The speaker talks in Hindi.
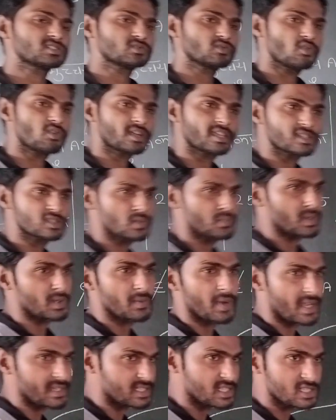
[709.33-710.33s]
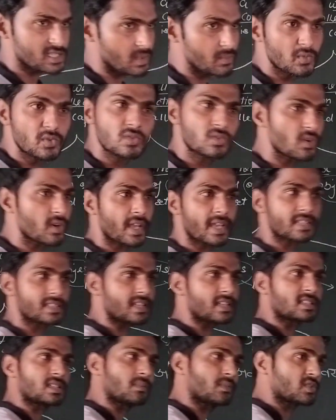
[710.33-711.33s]
वस्तुओं के सुपरिभाषित समूह को
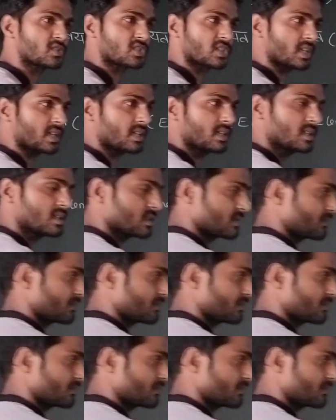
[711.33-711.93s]
कहते हैं समुच्चय